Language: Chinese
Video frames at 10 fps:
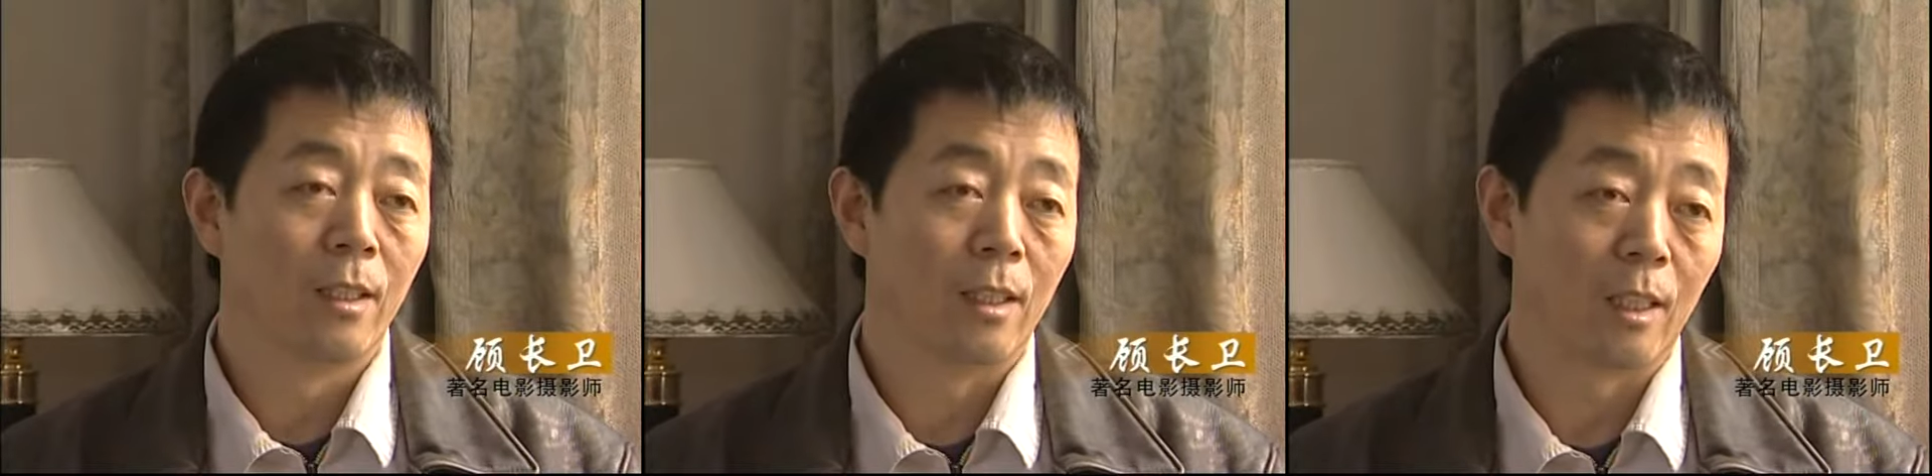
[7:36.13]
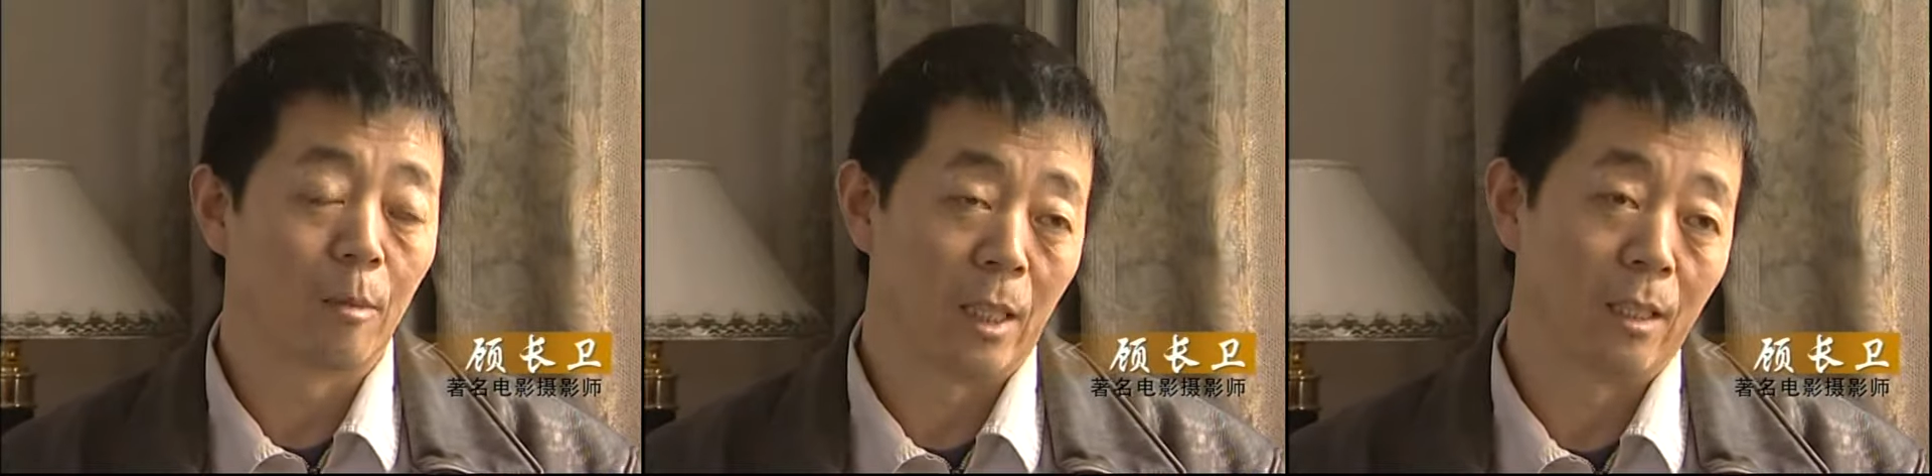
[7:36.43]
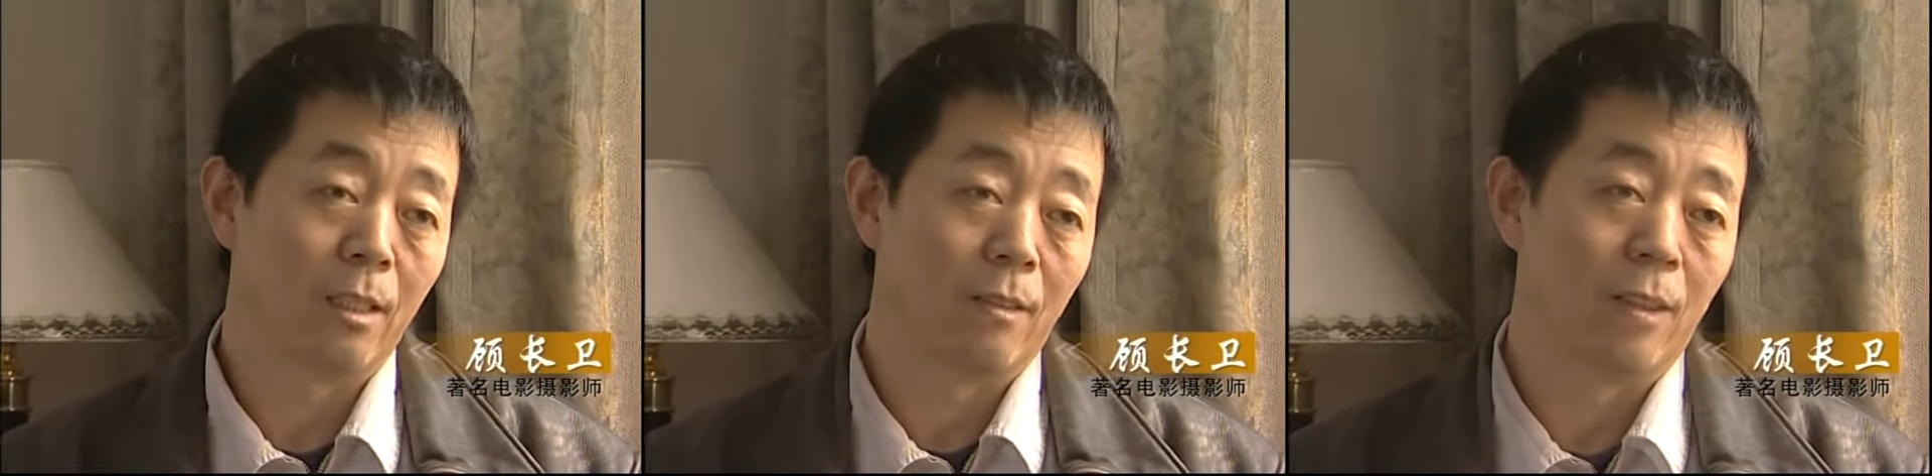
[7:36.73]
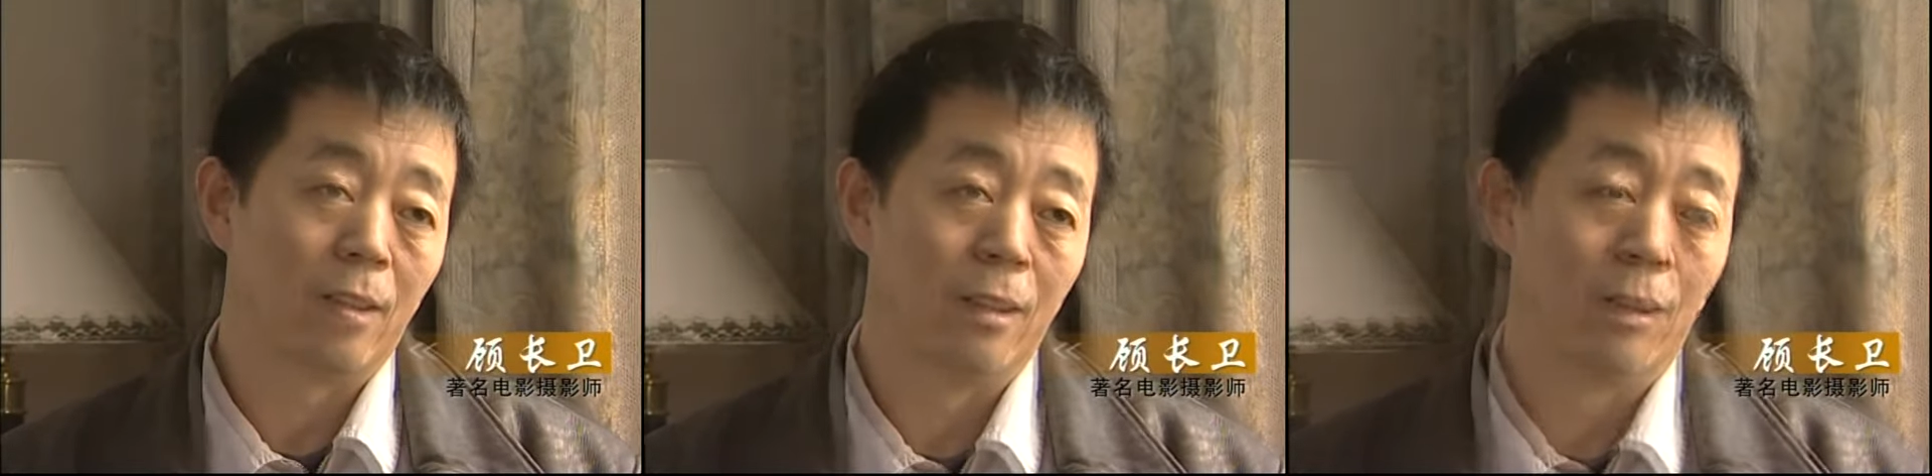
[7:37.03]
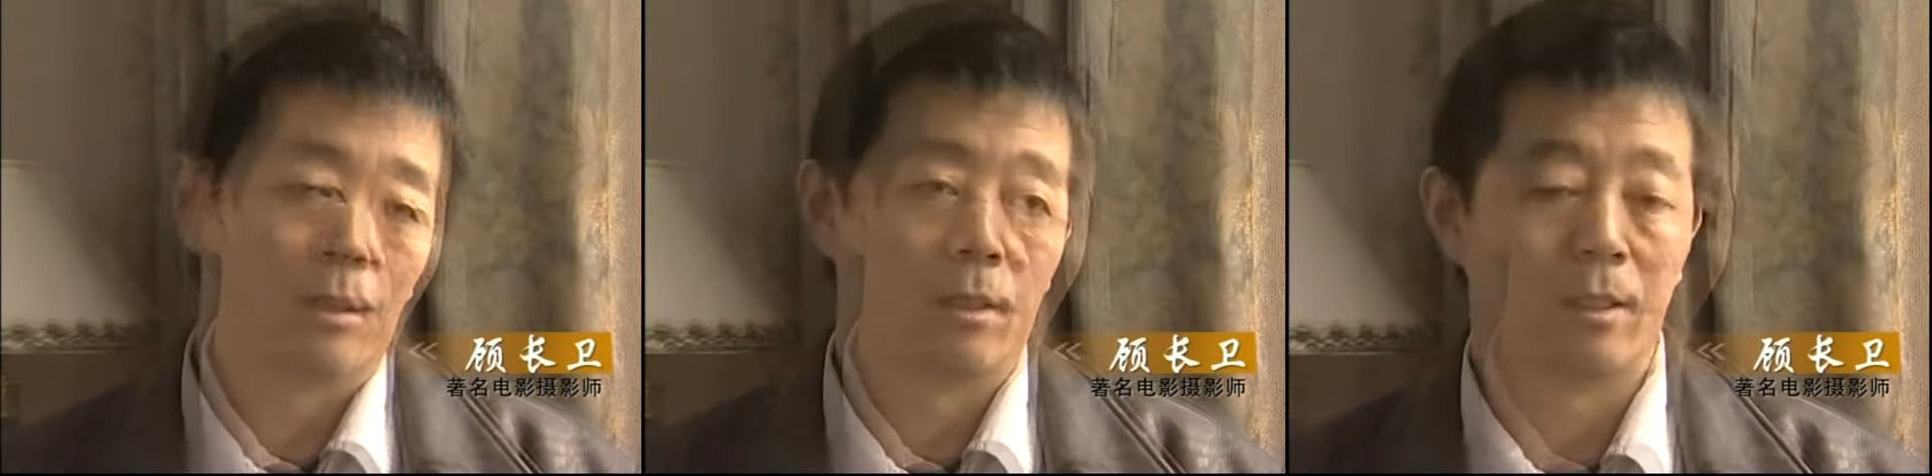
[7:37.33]
一个别的地方，老
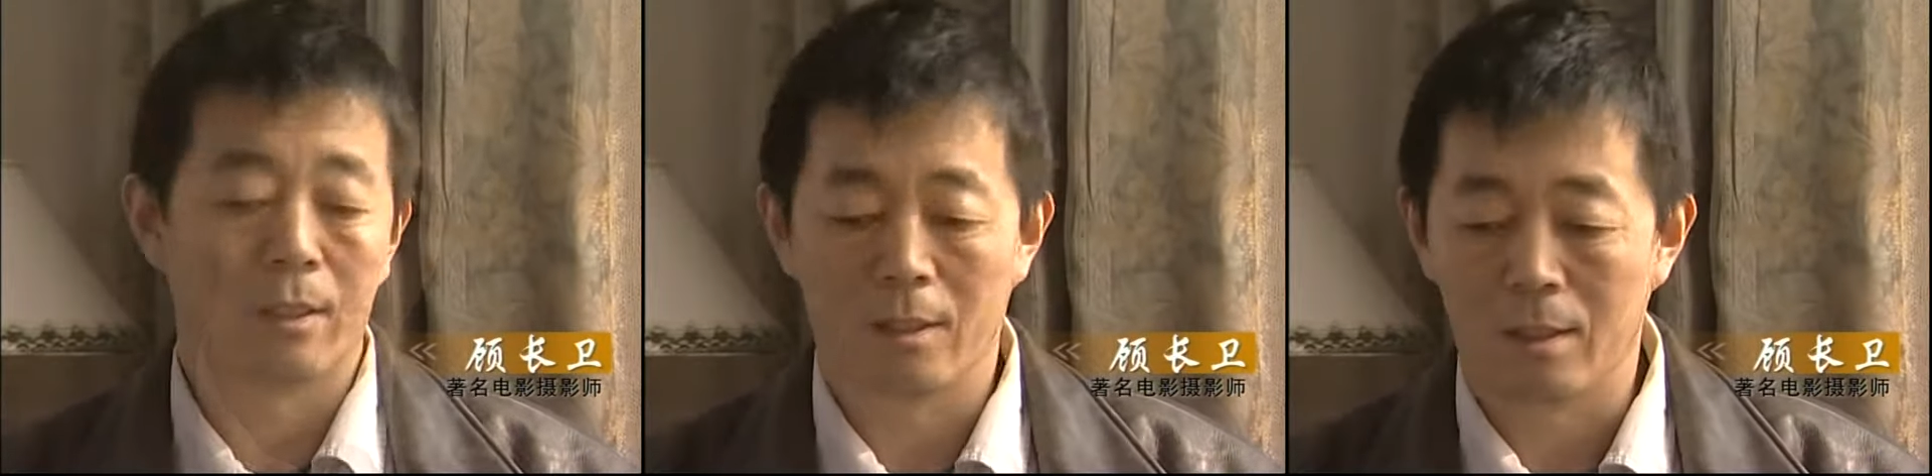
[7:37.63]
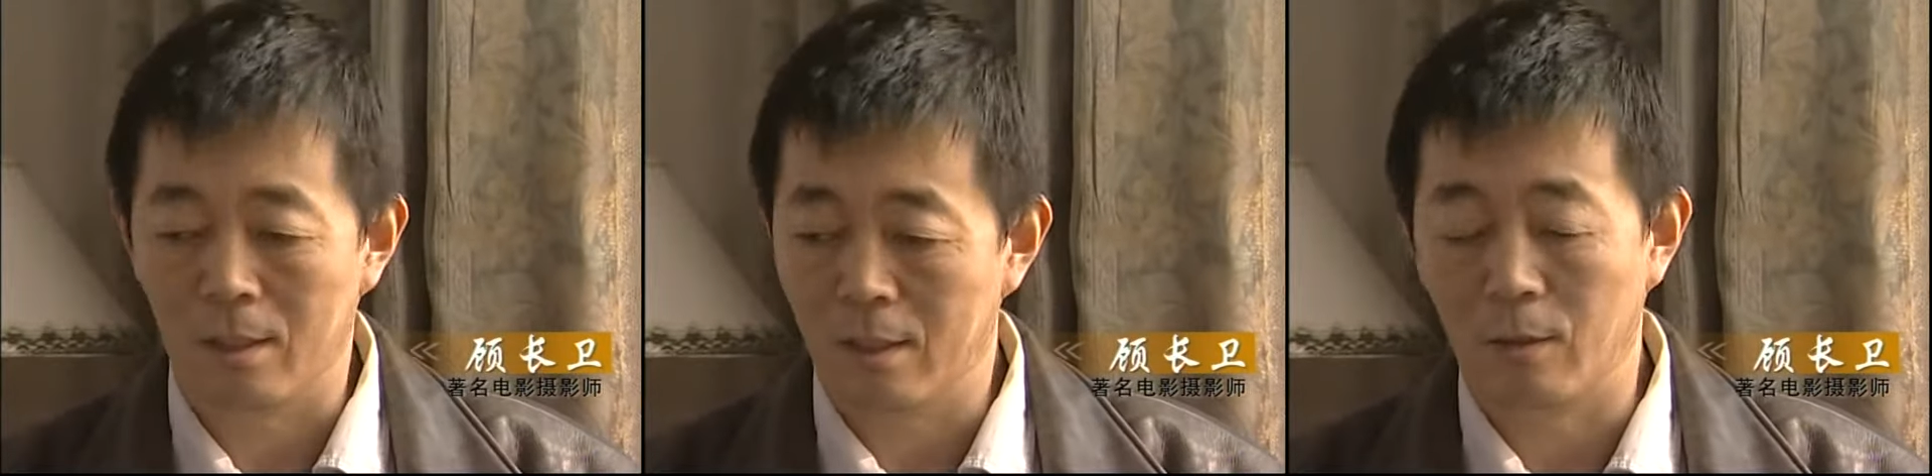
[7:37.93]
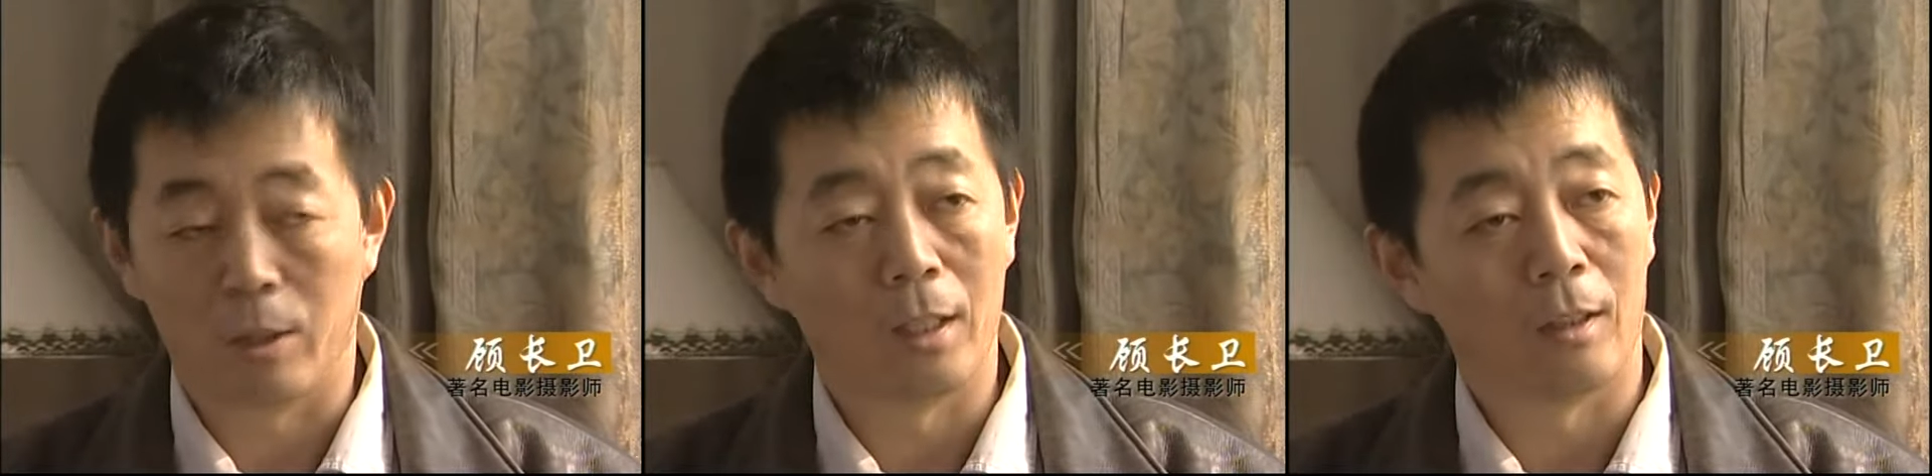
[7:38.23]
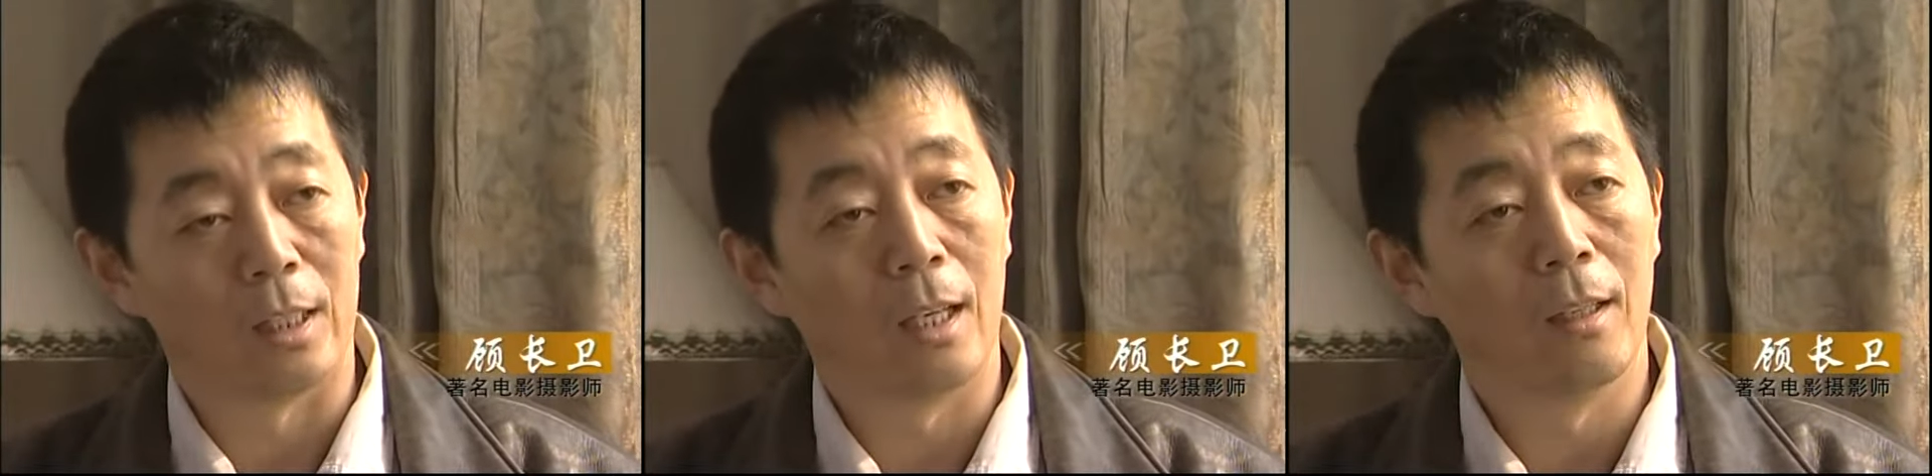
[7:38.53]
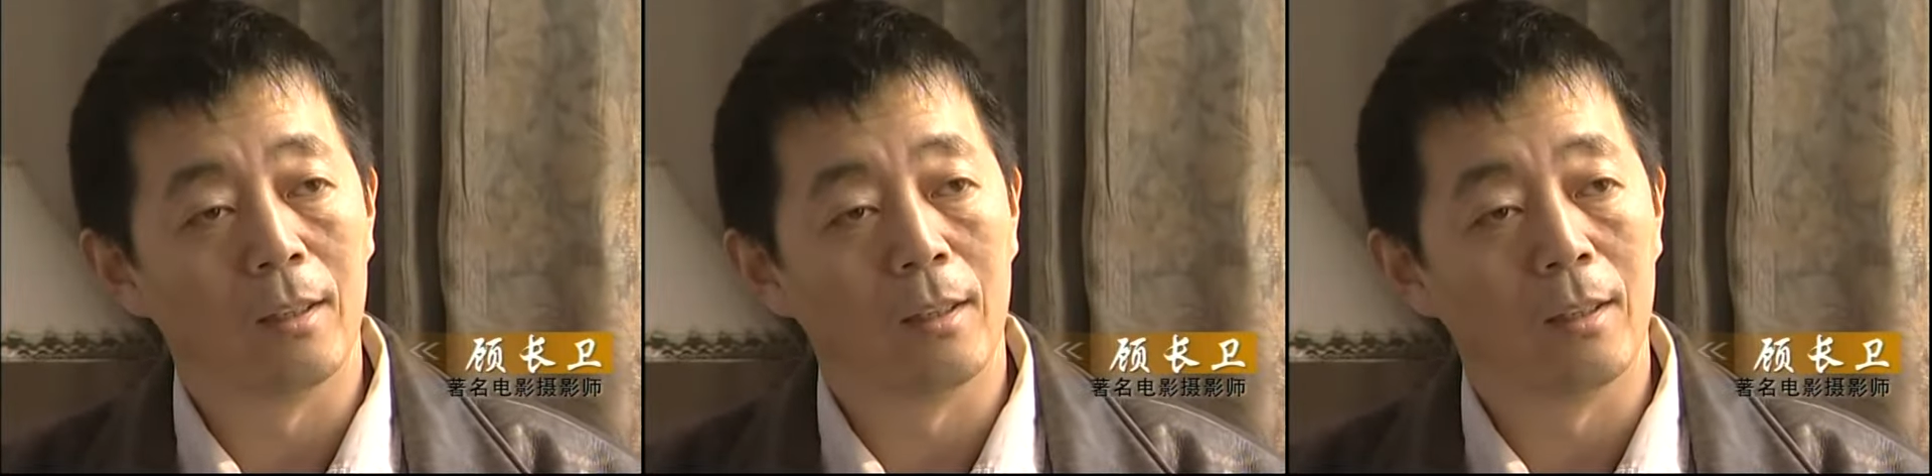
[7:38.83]
是是是是我的老家。